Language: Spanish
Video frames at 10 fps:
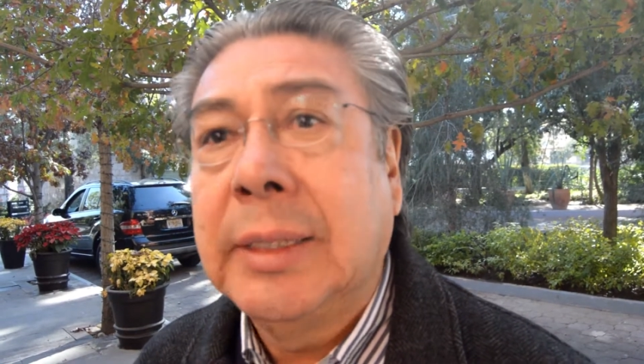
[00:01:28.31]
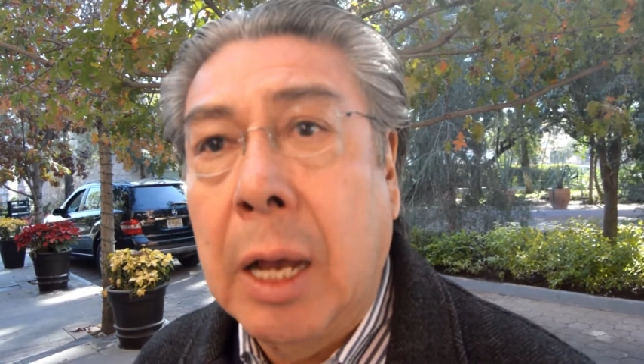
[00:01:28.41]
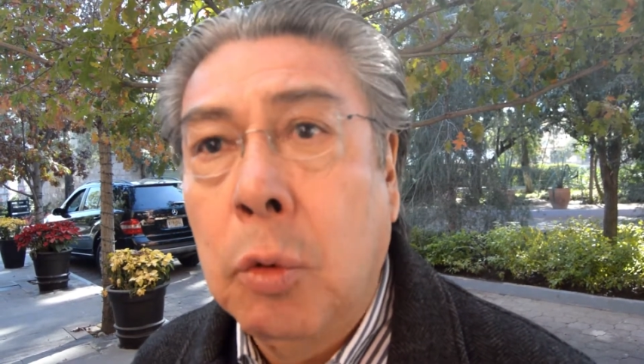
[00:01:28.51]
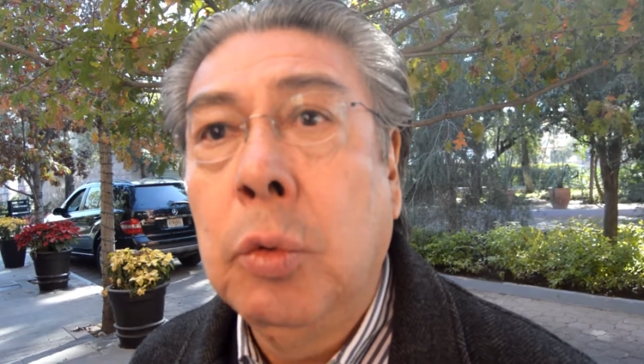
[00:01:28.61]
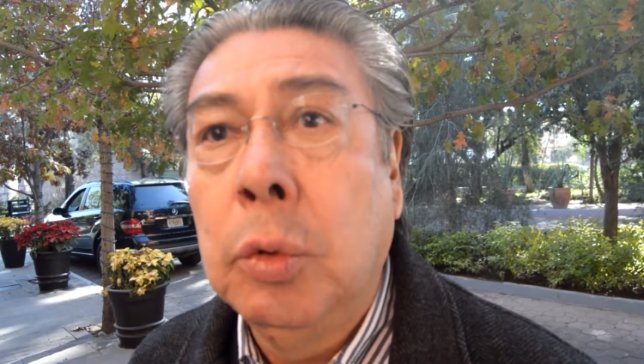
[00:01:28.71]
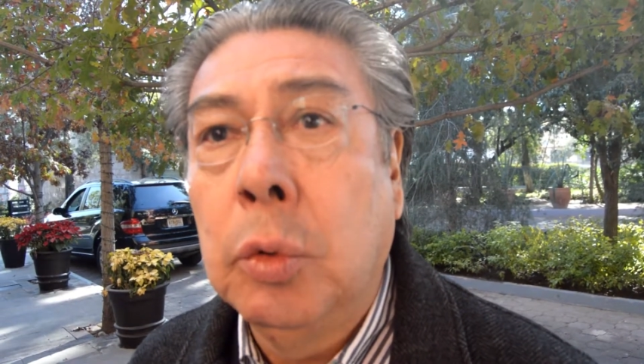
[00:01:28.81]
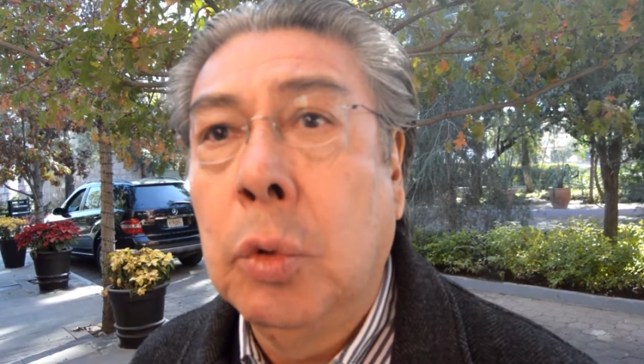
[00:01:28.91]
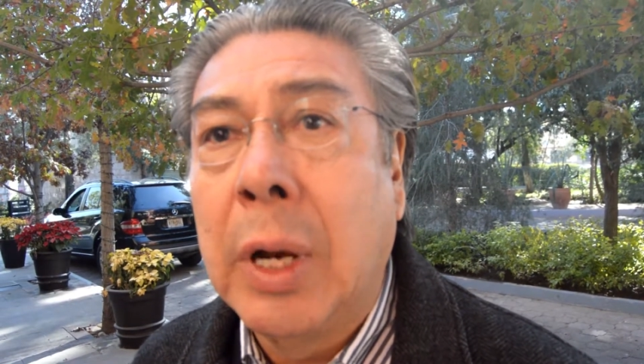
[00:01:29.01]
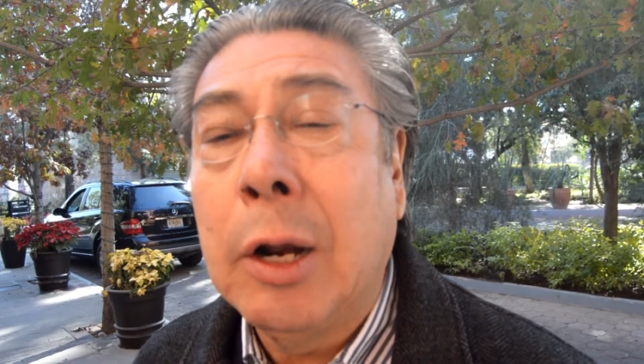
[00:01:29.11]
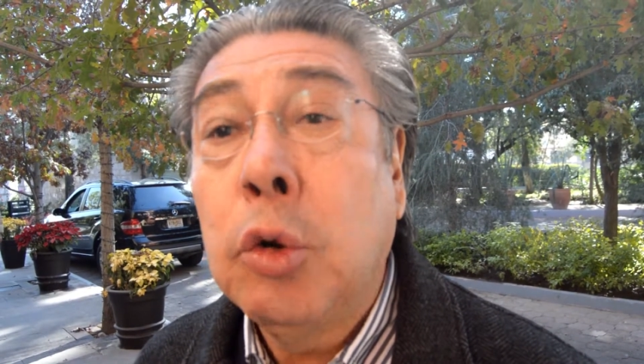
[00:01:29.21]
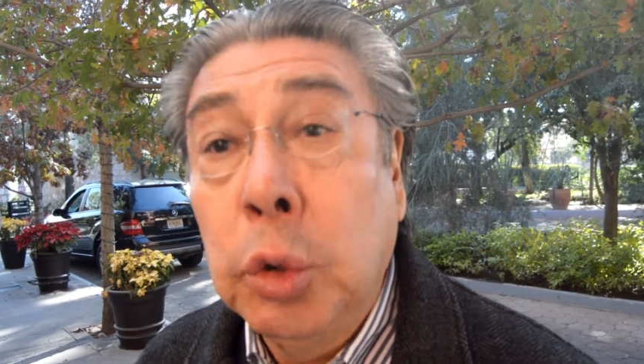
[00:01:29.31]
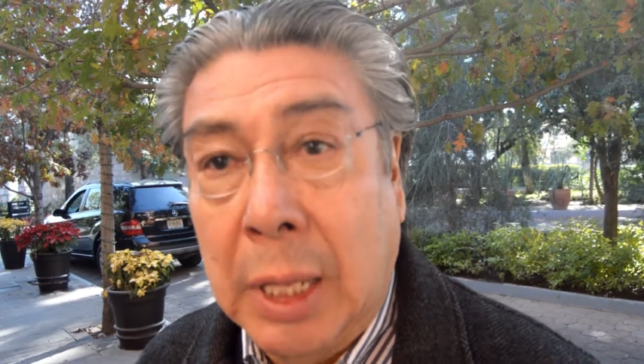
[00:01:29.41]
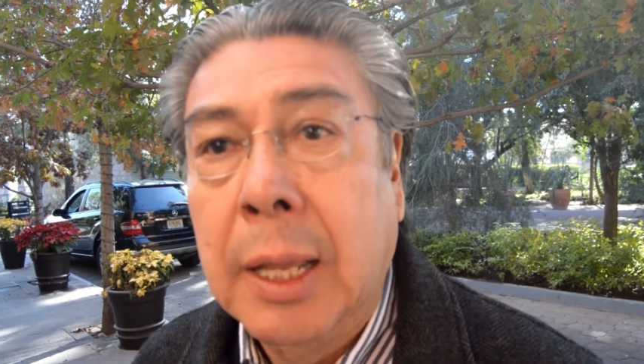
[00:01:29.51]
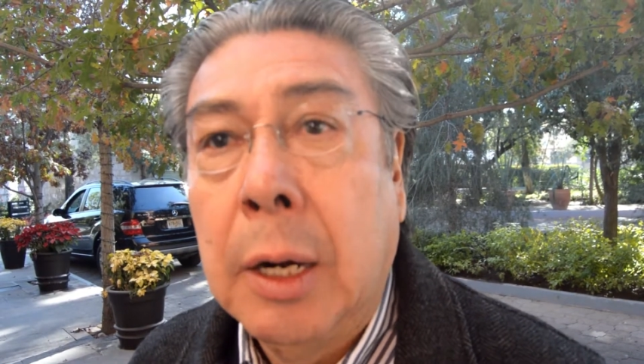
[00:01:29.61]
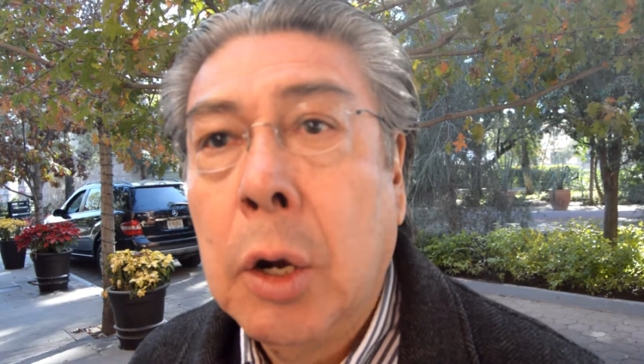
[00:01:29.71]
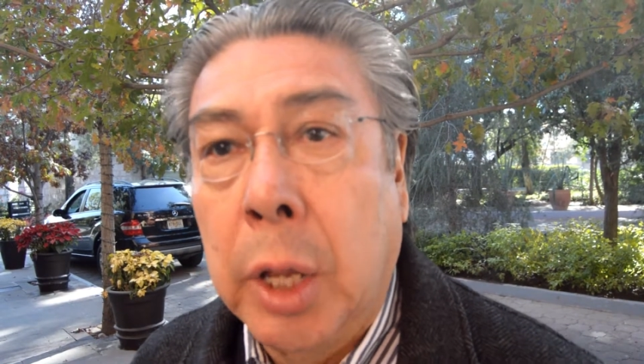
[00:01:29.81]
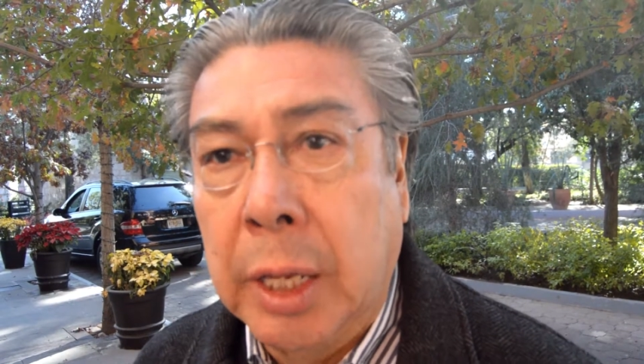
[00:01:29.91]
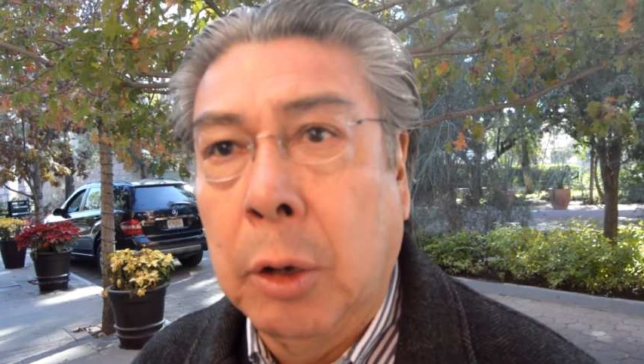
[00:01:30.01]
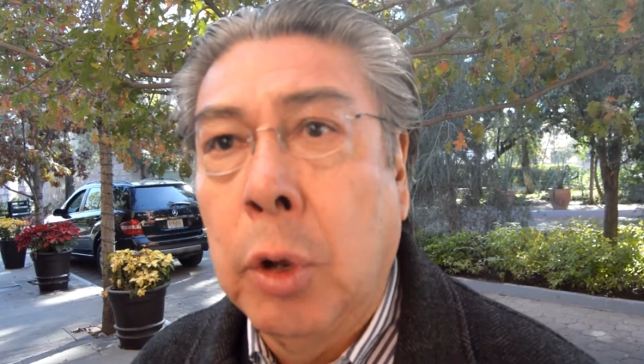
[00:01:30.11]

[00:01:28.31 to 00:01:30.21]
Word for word: da una ruta eh,